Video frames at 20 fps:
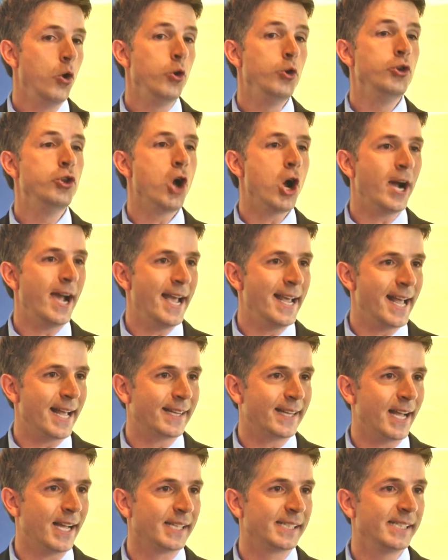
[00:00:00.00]
une oreille
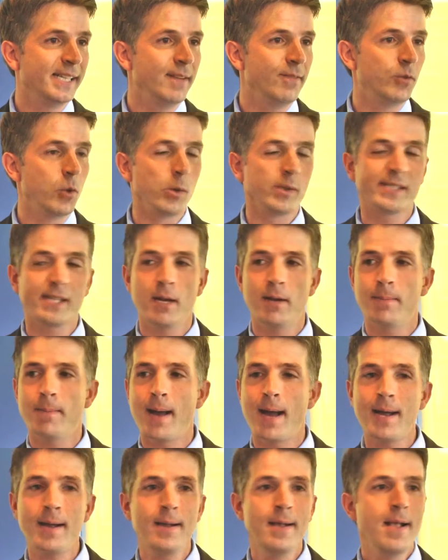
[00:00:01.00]
attentive, non
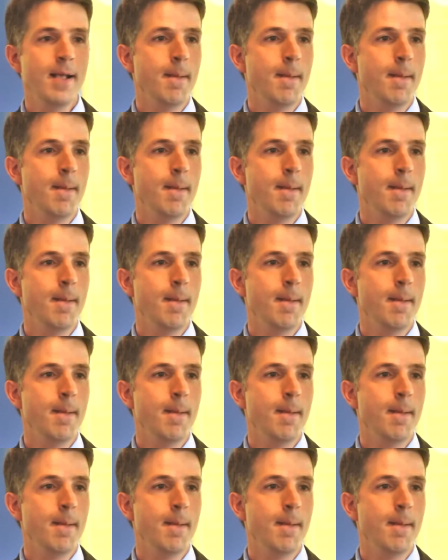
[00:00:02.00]
seulement,